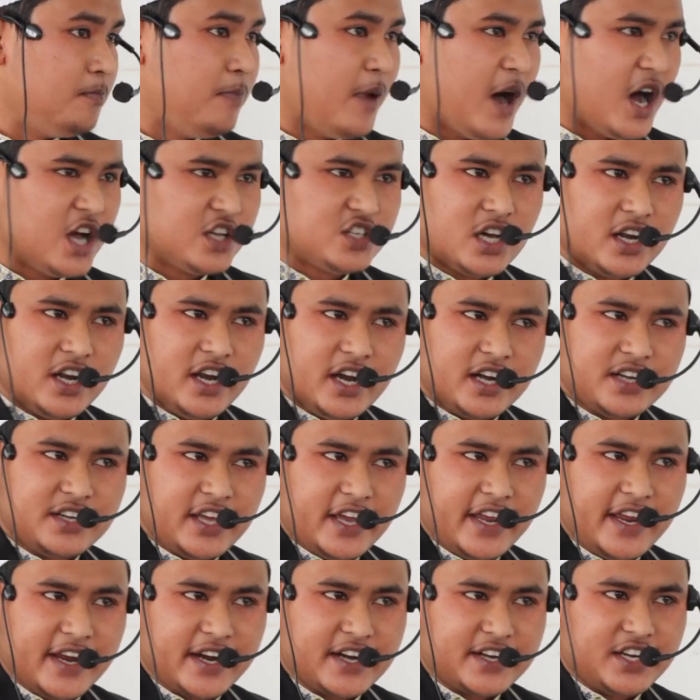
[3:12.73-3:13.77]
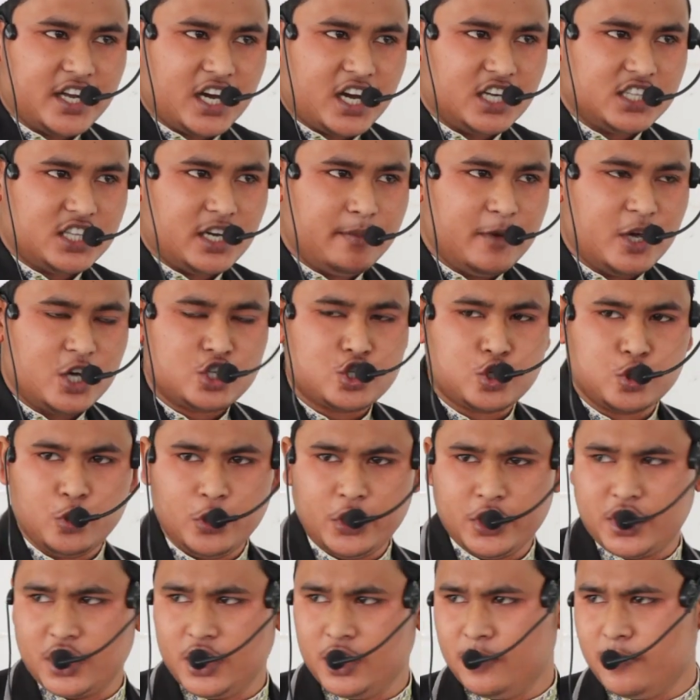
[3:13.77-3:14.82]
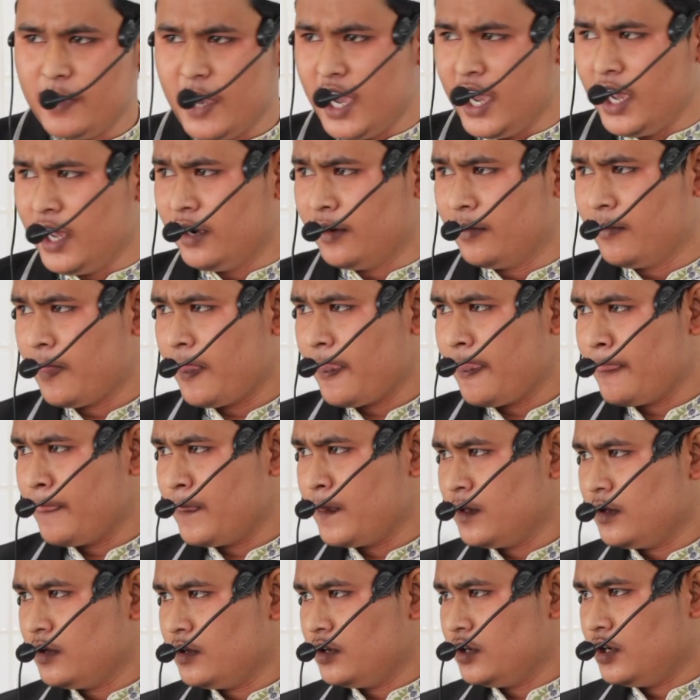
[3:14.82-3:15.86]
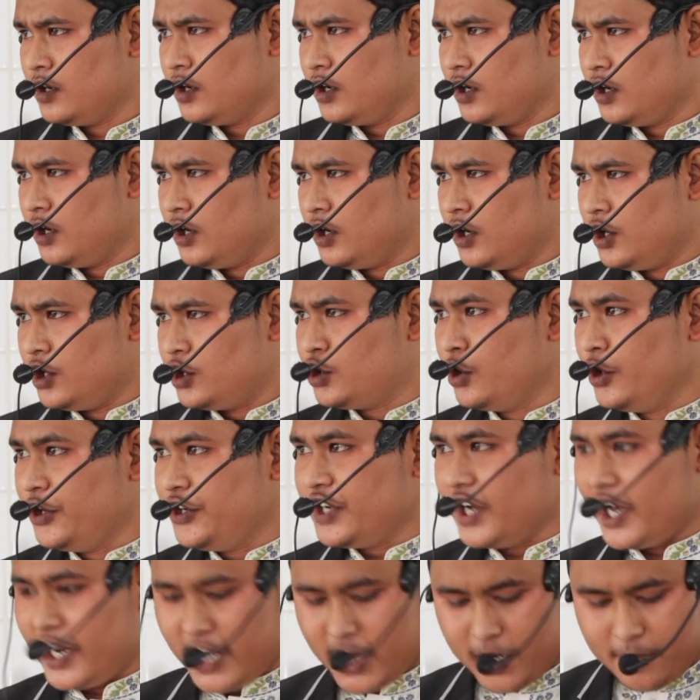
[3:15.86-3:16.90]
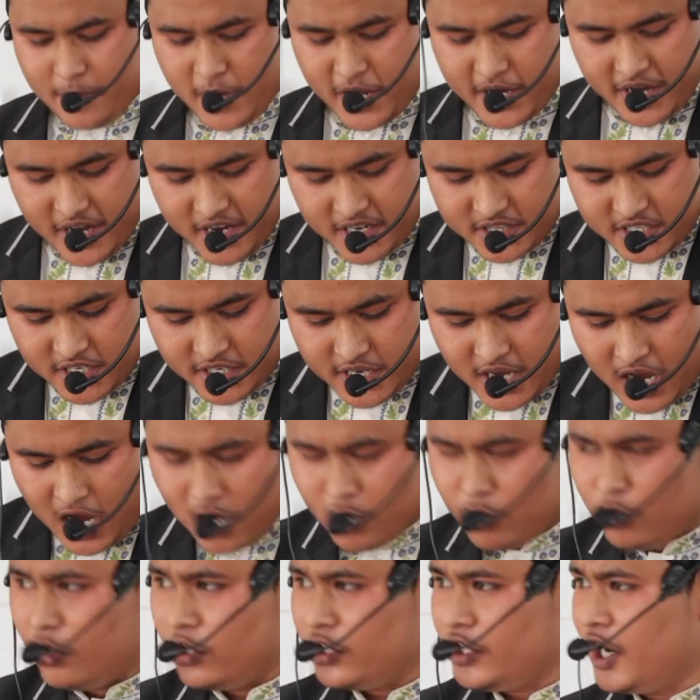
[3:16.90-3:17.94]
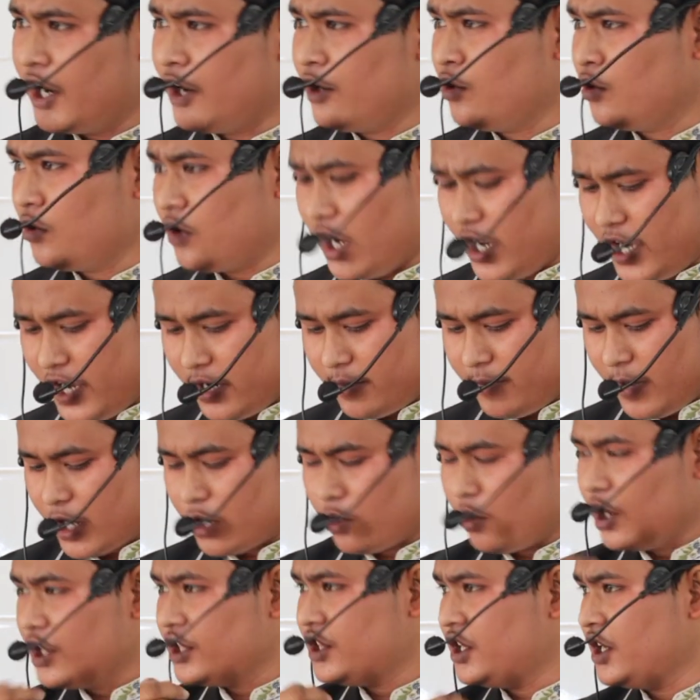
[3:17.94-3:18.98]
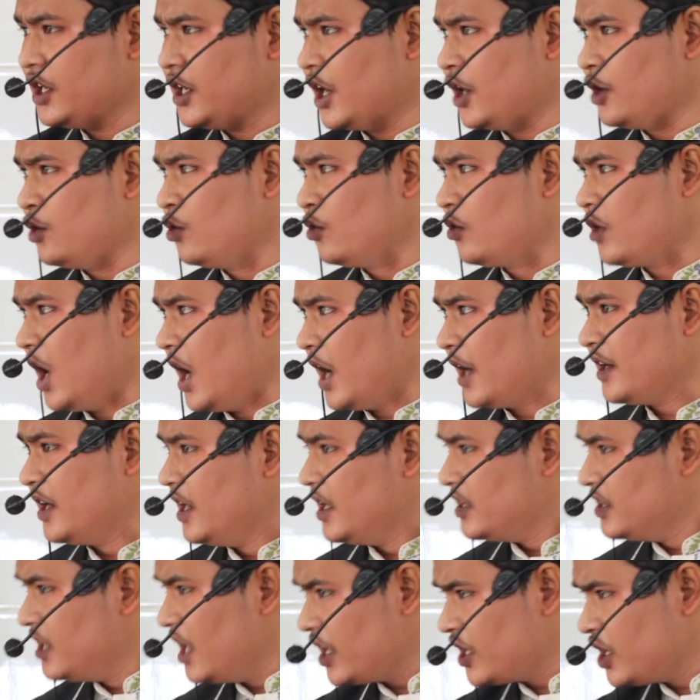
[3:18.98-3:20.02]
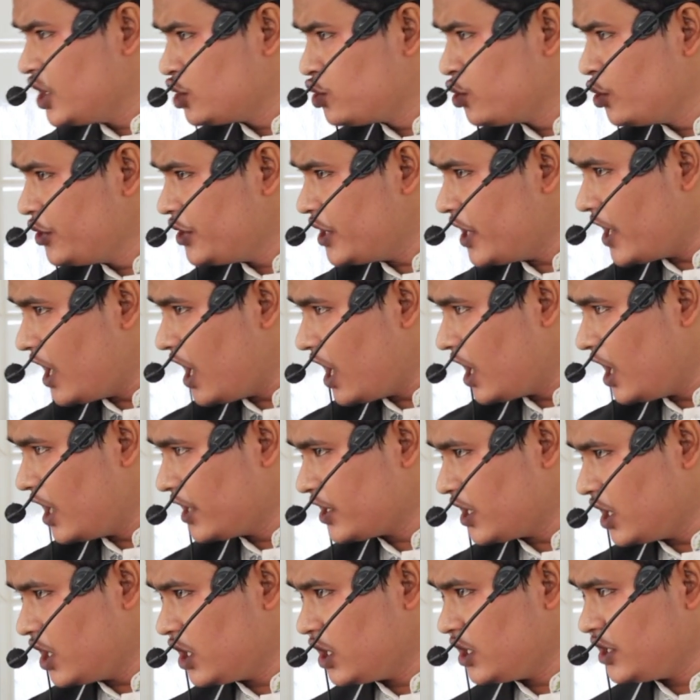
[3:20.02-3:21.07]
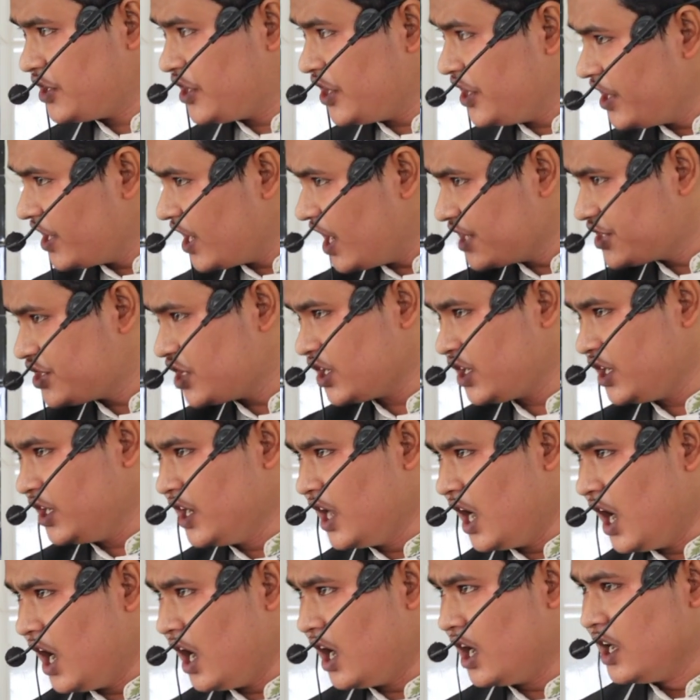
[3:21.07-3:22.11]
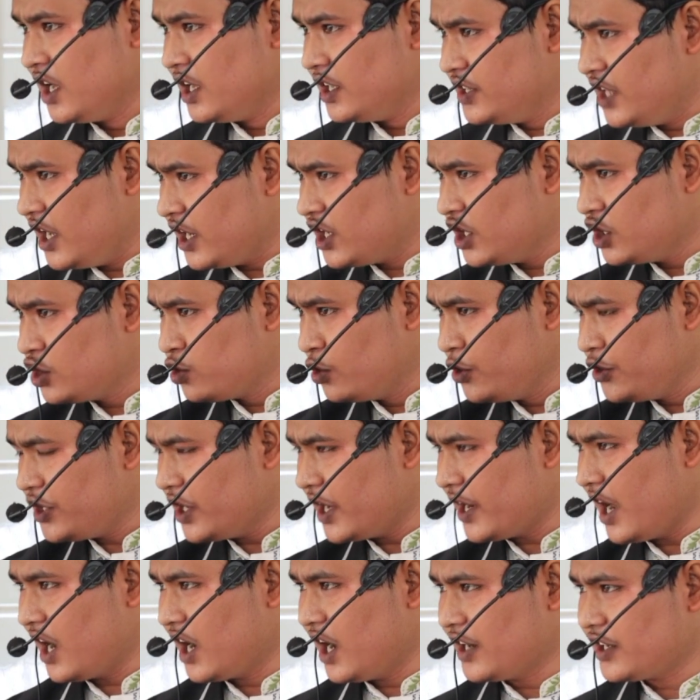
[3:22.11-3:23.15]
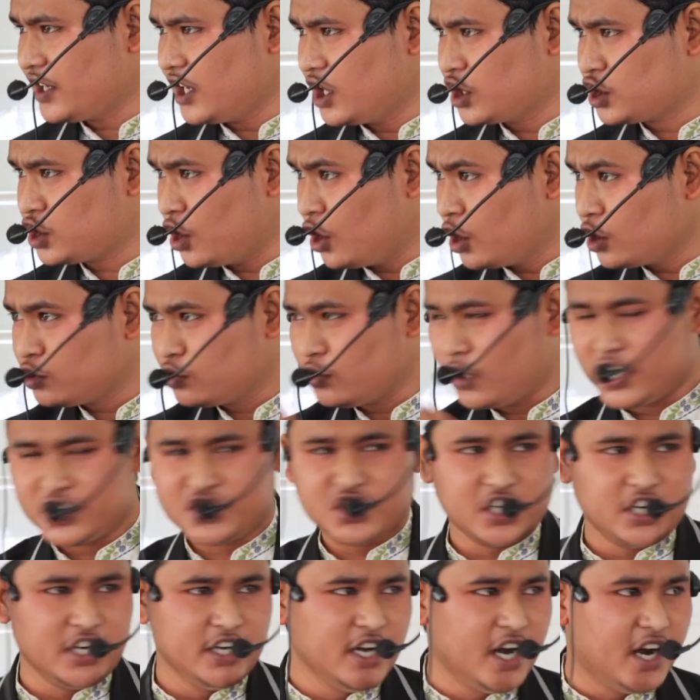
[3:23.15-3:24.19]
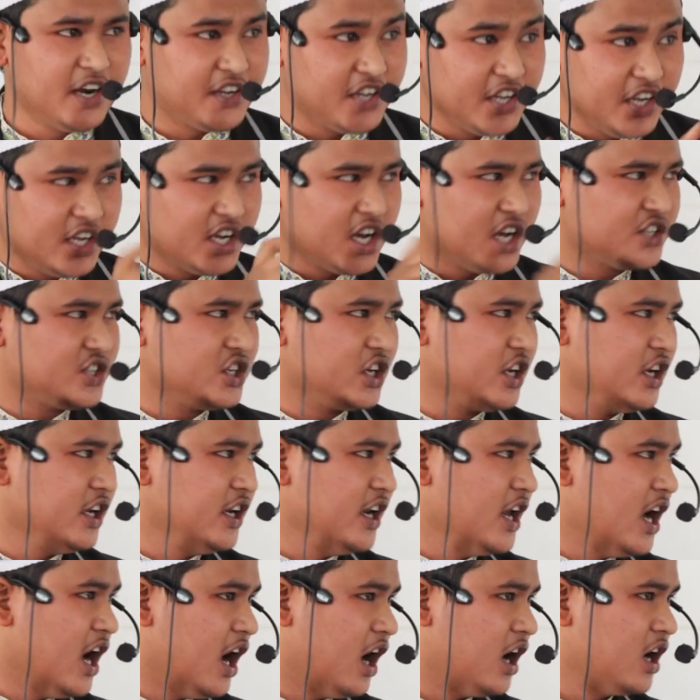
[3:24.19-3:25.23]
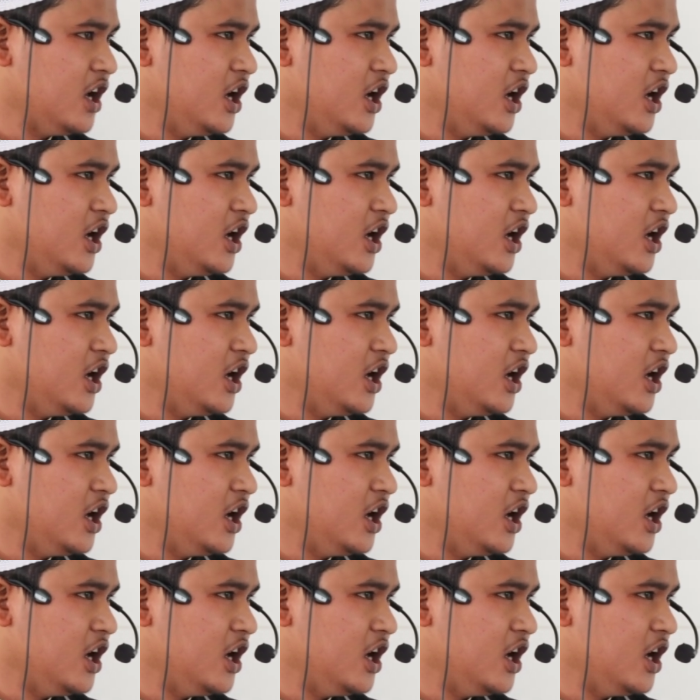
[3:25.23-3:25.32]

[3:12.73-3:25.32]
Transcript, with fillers: বাজারে একটা এক টাকা দামের সুই কিনবেন সুইটার একবার এই দিকে আঙ্গুল দিয়ে ঢুকান একবার ওই দিকে ঢুকান দেখি সুইটার আগাটা ঠিক আছে কিনা দেখি সুইটার আগাটা শক্ত আছে কিনা ঠিক আছে কিনা